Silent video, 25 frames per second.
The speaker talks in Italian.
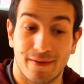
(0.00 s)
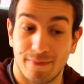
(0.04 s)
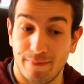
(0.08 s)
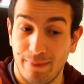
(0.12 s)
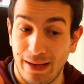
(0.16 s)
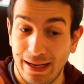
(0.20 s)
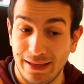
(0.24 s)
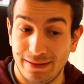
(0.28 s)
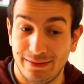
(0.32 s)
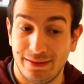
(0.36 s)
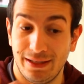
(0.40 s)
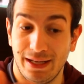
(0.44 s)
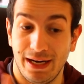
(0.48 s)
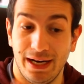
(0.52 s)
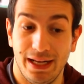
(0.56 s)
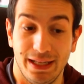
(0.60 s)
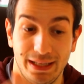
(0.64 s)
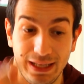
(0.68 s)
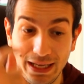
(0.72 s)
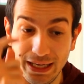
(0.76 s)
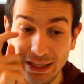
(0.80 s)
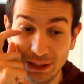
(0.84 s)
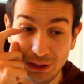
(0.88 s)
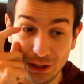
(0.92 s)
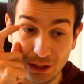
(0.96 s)

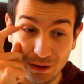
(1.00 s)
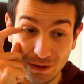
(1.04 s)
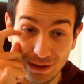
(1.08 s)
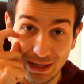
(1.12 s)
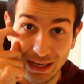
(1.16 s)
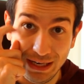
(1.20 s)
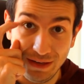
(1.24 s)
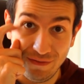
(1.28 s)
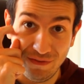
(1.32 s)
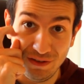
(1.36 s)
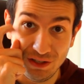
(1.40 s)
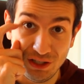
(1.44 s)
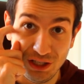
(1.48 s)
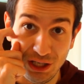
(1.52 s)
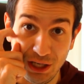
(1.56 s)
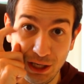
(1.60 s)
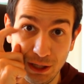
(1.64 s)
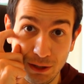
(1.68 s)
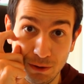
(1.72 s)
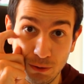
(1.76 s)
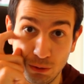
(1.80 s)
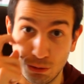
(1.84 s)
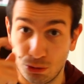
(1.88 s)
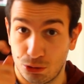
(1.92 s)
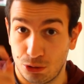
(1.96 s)
mettere dei
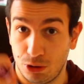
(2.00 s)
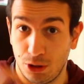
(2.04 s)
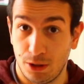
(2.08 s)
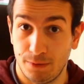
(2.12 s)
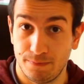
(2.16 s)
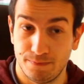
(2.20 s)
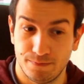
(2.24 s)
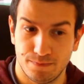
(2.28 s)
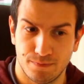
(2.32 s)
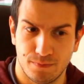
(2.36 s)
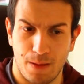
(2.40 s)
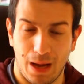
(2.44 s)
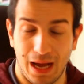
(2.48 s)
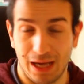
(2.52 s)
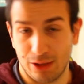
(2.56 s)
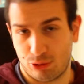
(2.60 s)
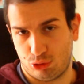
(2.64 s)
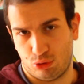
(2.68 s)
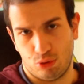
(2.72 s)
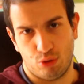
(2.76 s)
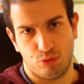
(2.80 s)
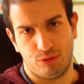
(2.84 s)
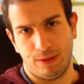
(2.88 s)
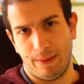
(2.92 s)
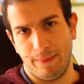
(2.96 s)
geroglifici, giusto?
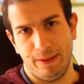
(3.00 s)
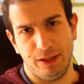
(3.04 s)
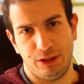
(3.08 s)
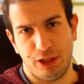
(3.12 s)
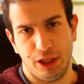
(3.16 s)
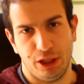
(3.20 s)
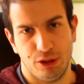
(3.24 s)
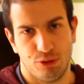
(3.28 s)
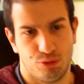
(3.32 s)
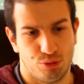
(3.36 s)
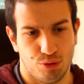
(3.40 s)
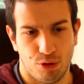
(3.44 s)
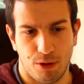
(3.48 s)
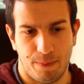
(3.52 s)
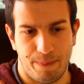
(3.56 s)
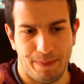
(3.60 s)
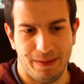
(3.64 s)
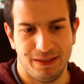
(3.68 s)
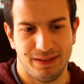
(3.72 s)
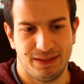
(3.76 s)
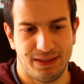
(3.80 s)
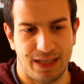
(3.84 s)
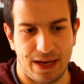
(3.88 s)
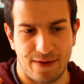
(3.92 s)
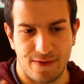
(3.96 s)
Assolutamente nessuno
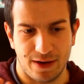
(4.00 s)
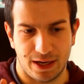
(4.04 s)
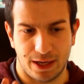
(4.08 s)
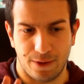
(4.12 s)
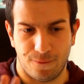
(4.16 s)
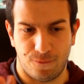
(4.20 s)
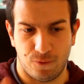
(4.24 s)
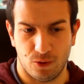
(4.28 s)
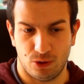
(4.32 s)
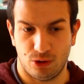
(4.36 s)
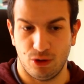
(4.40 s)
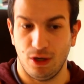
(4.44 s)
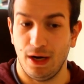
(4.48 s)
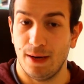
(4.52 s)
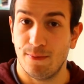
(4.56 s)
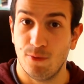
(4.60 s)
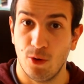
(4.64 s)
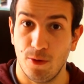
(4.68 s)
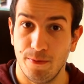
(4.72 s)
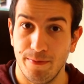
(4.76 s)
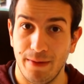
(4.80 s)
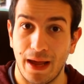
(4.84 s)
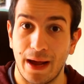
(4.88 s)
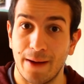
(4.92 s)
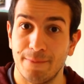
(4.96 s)
pensava che fosse una
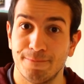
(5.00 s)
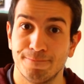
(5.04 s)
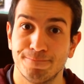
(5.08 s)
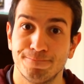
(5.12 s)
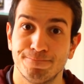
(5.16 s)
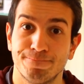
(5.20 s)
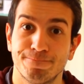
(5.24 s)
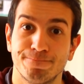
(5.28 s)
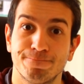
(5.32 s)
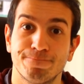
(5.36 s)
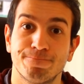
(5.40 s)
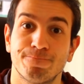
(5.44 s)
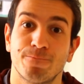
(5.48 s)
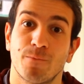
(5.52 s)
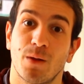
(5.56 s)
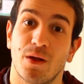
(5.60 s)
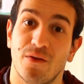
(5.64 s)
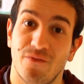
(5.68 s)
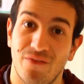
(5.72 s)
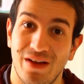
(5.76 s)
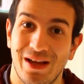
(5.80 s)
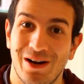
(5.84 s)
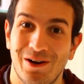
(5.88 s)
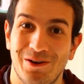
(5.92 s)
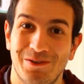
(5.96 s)
mummia,
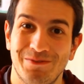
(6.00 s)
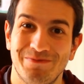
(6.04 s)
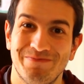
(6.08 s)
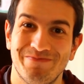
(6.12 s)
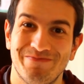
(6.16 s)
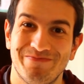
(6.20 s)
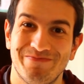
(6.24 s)
vero?